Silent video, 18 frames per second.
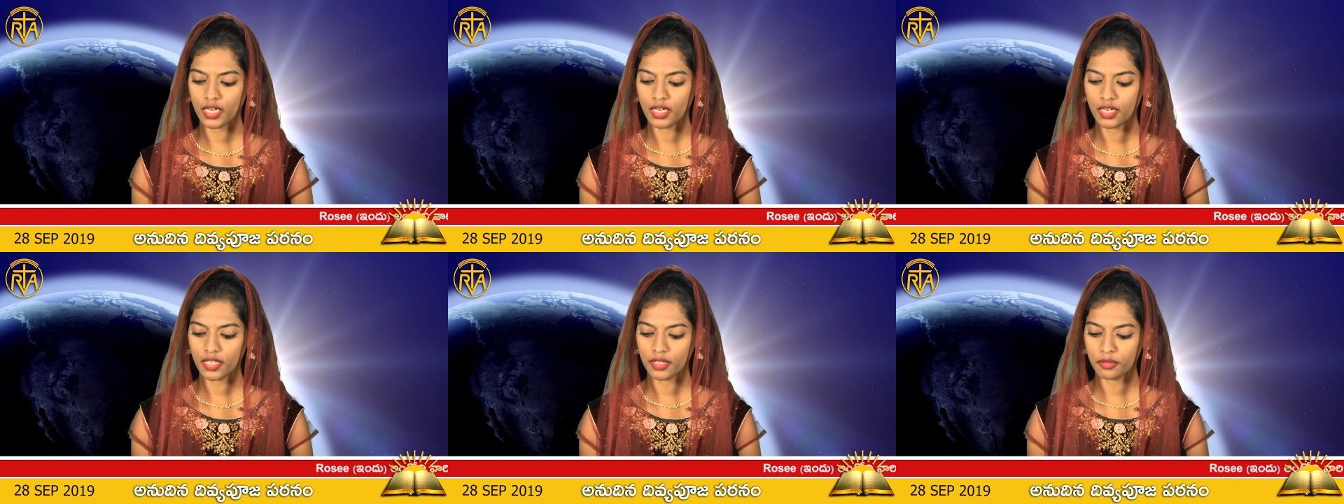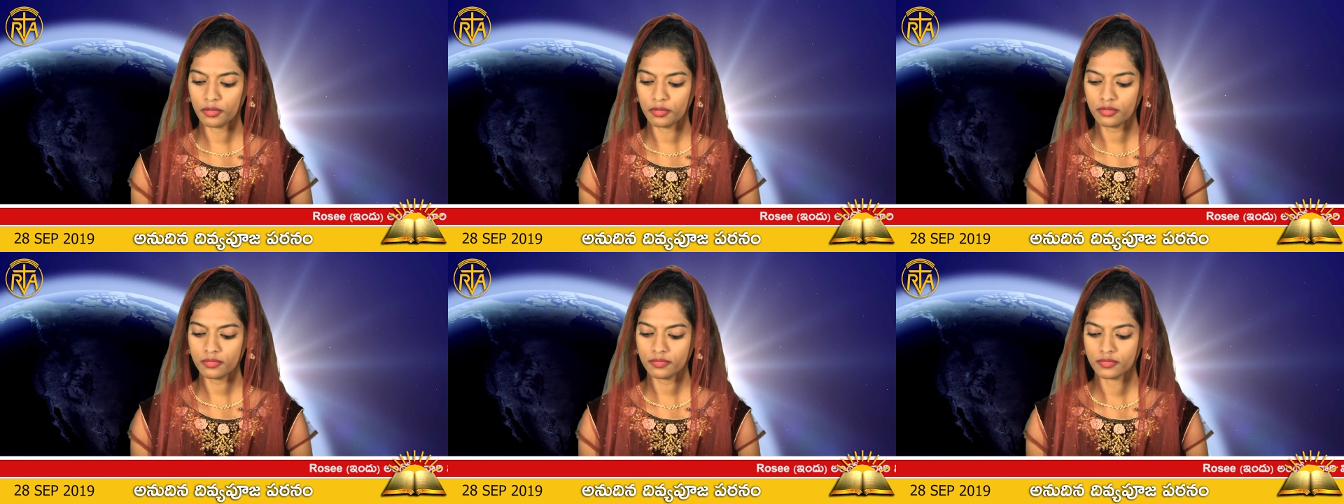ఎల్లరూ
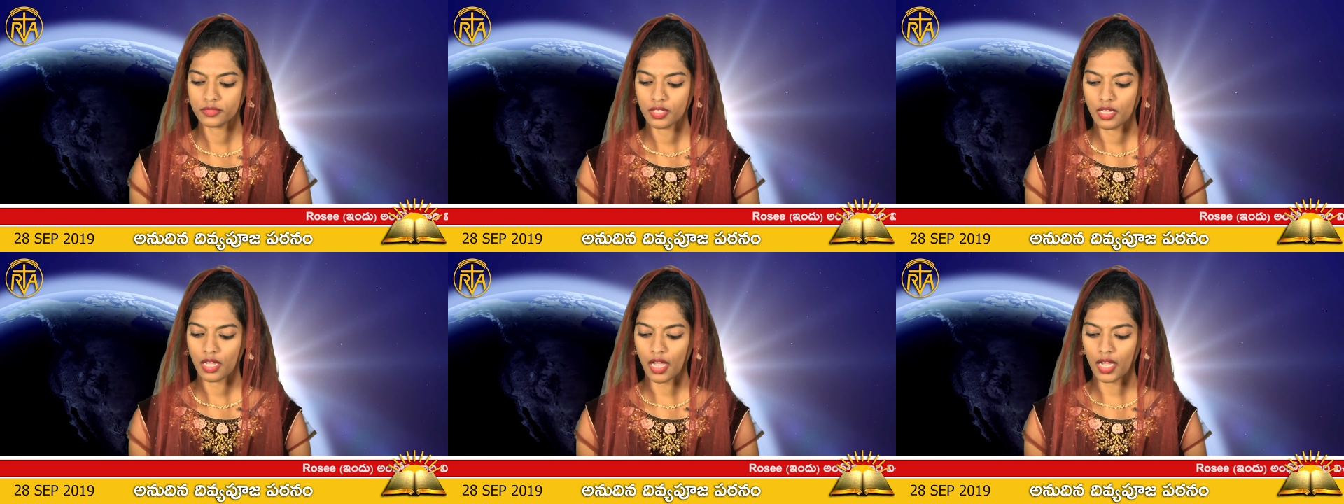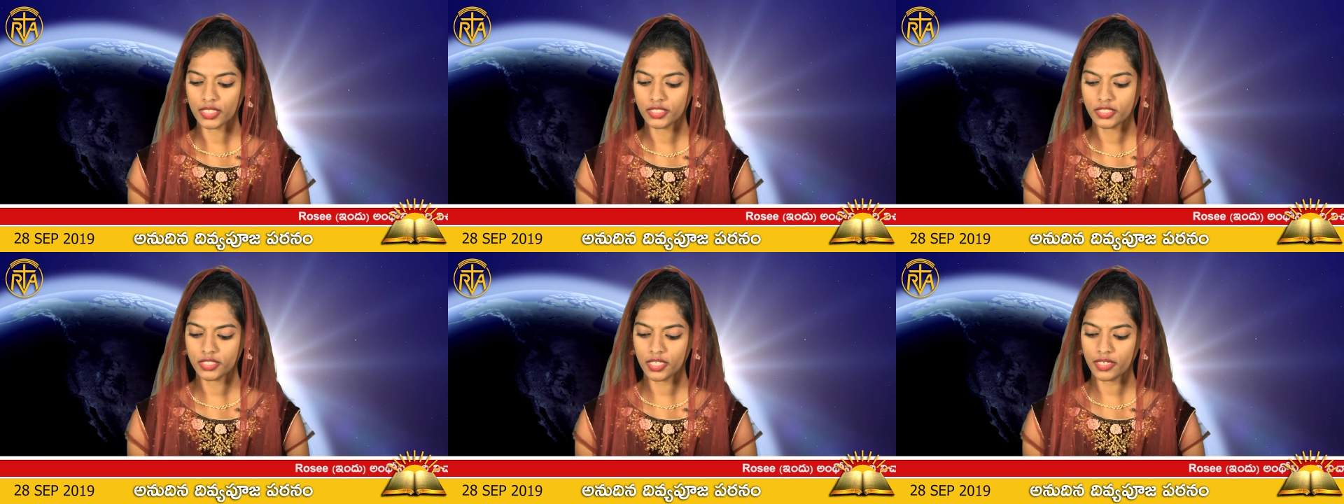
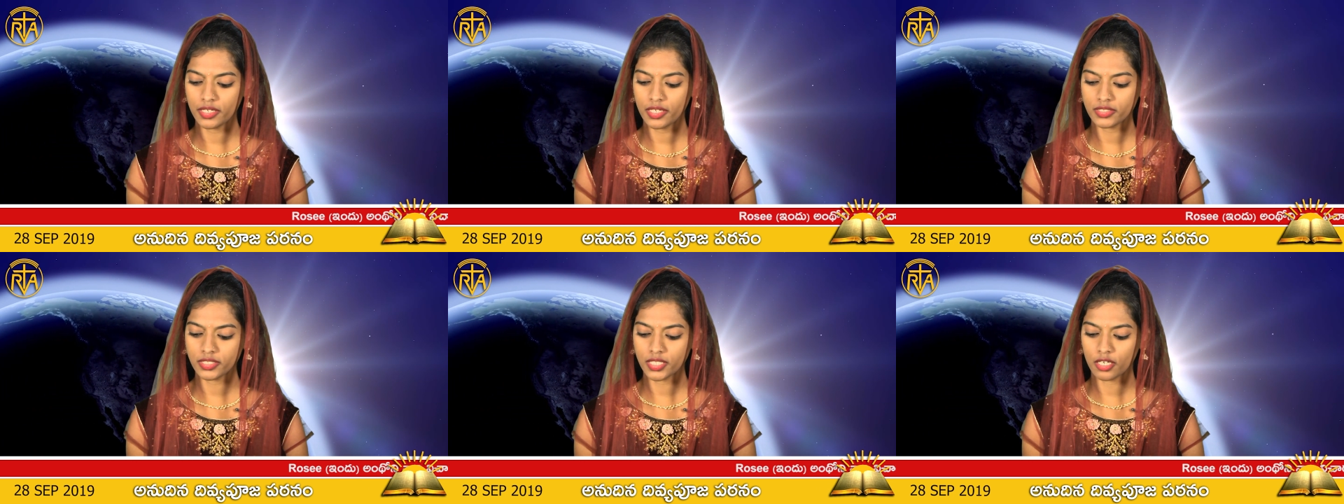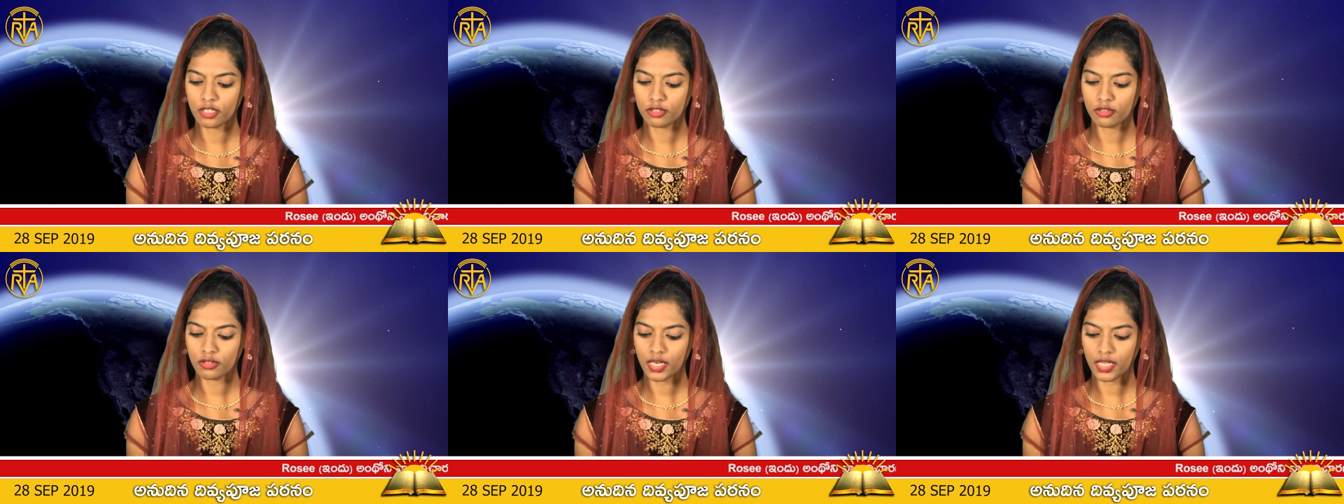
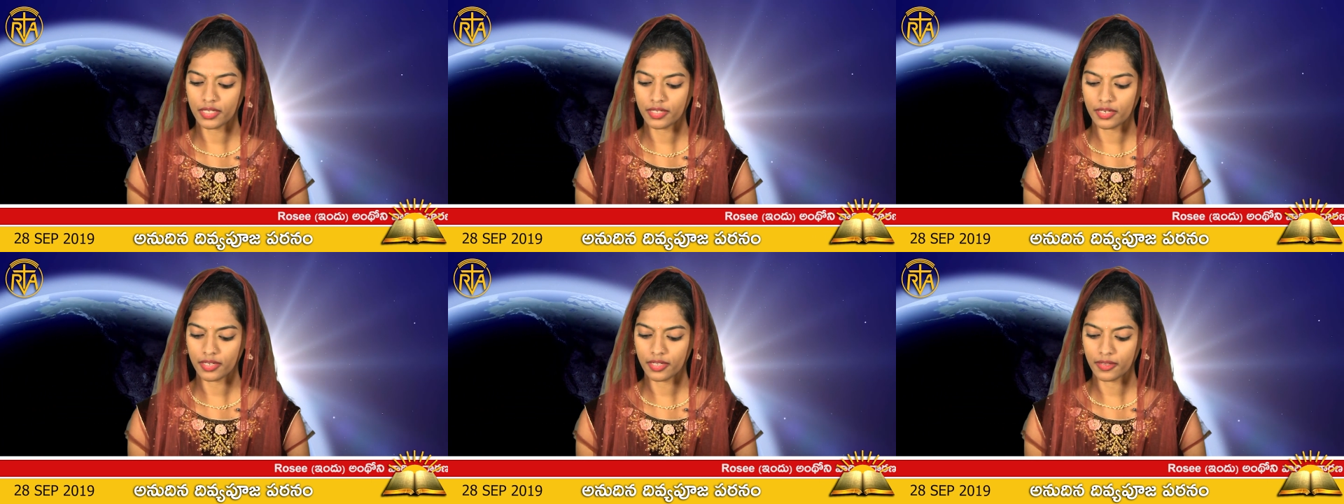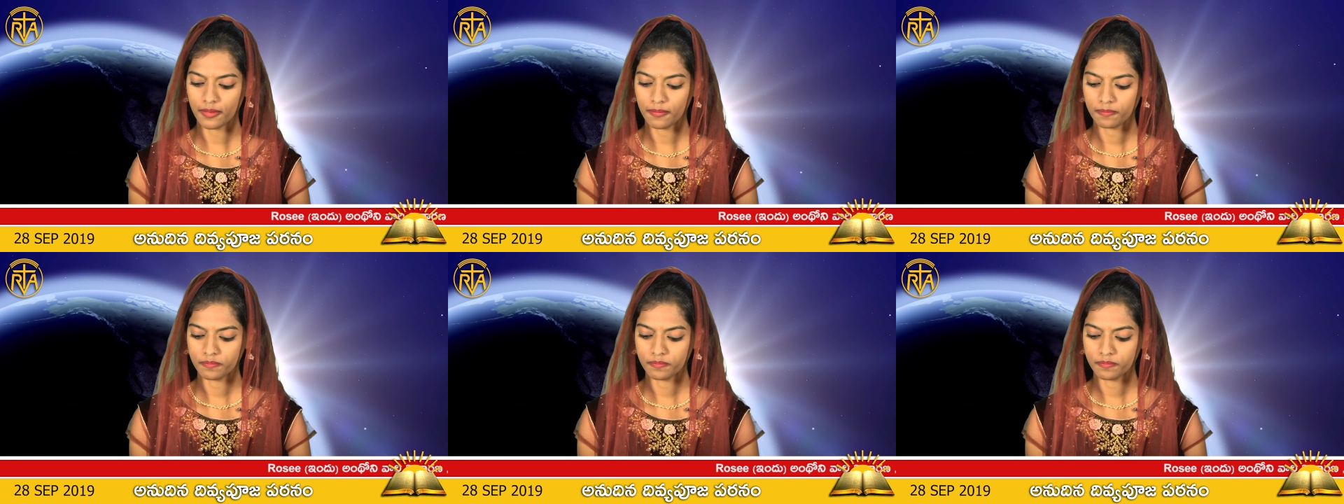ఆశ్చర్యచకుతులైరి